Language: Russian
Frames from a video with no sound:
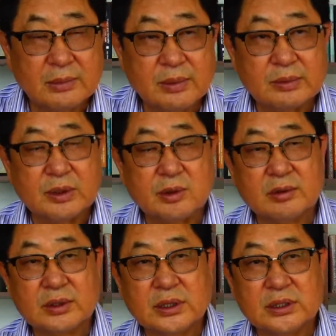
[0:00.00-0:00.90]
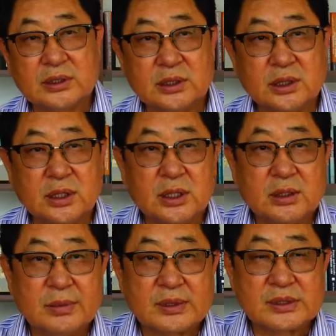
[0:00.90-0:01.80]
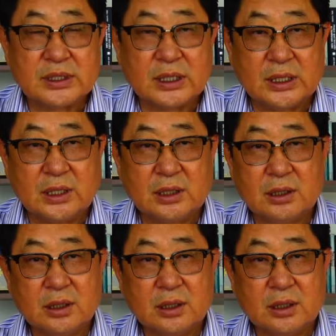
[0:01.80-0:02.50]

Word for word: опубликованы эти персонали,